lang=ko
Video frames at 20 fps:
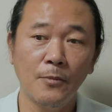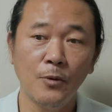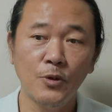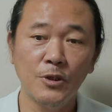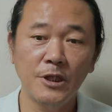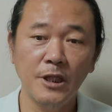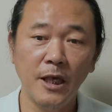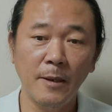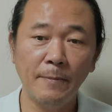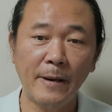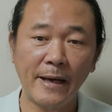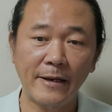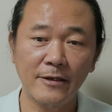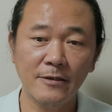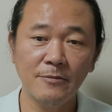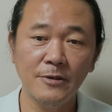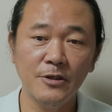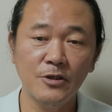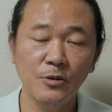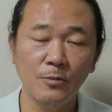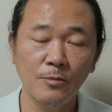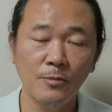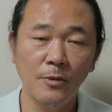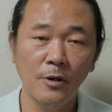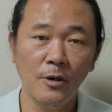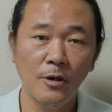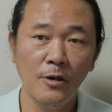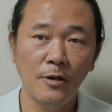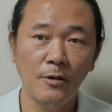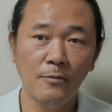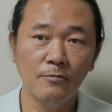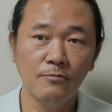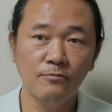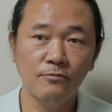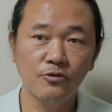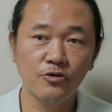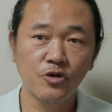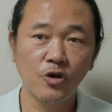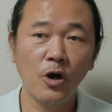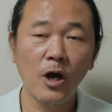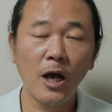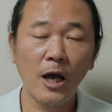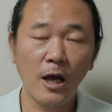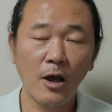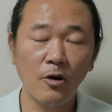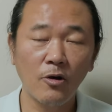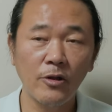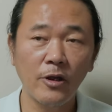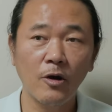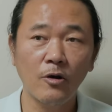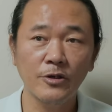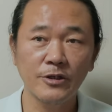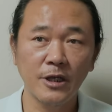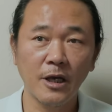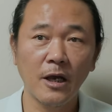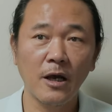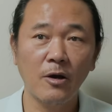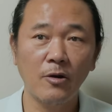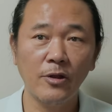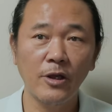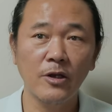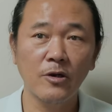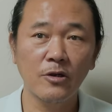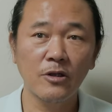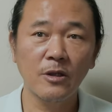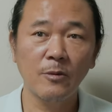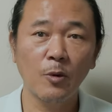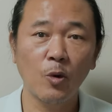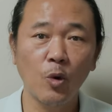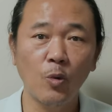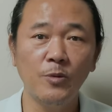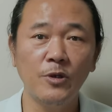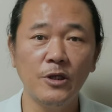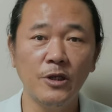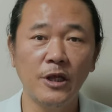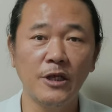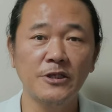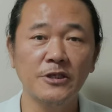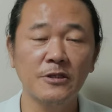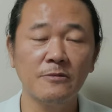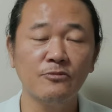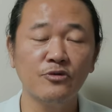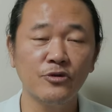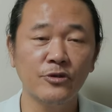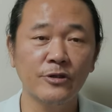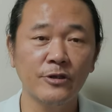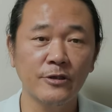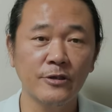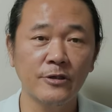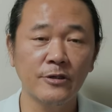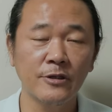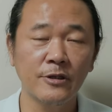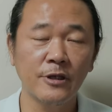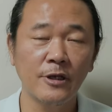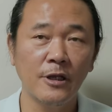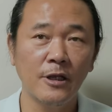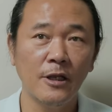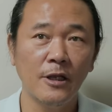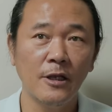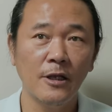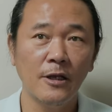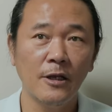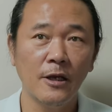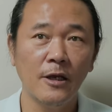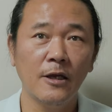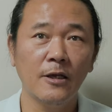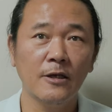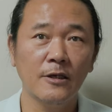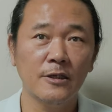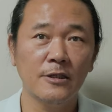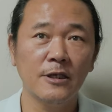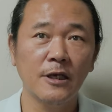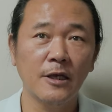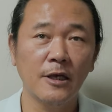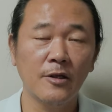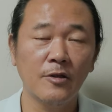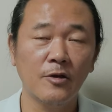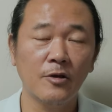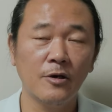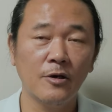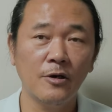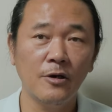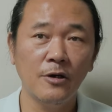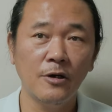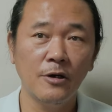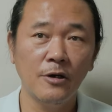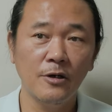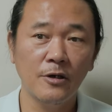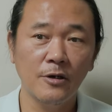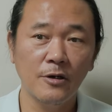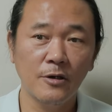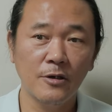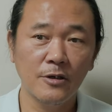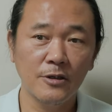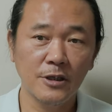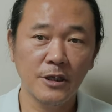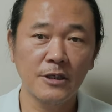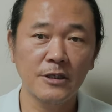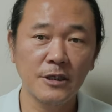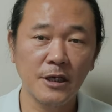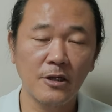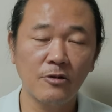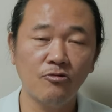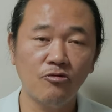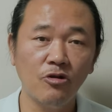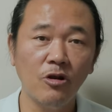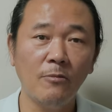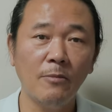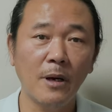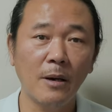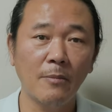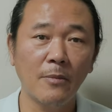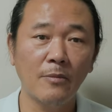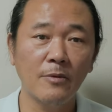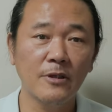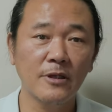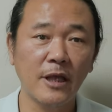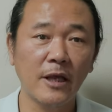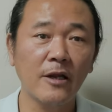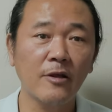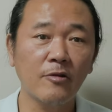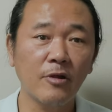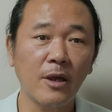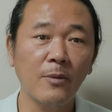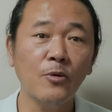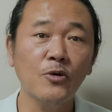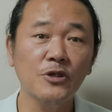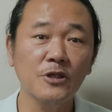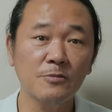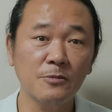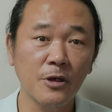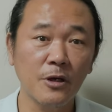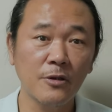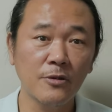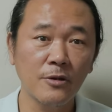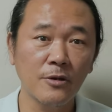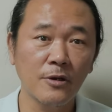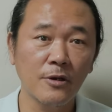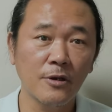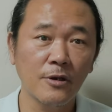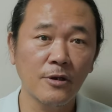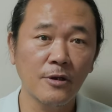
본인의 발음이 좀 부정확하거나 어색하거나 이런 것들 고민이 되시는 분들은 네, 이 책에서 어, 제시하는 훈련 방법을 따라서 해보시면